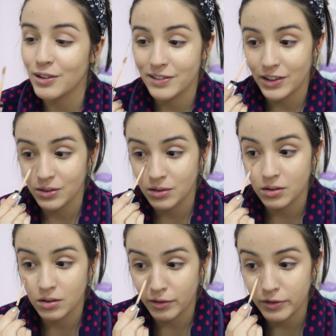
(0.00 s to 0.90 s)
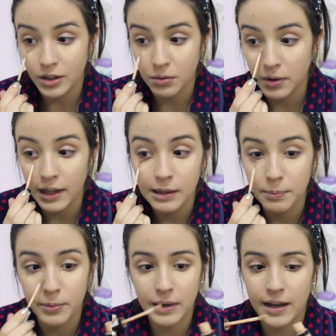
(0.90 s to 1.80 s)
eu vou levar no, no, avião ele
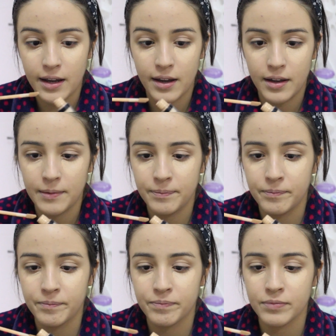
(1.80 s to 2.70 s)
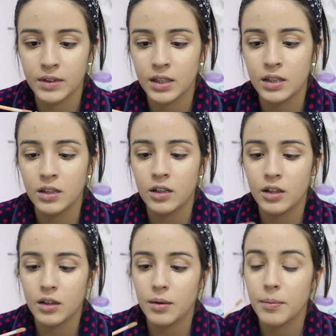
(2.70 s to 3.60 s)
pra...
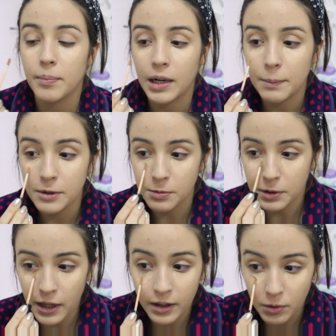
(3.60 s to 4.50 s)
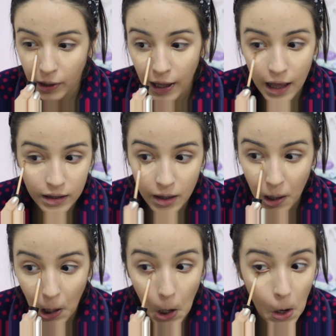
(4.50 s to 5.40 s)
pra depois eu poder retocar, né?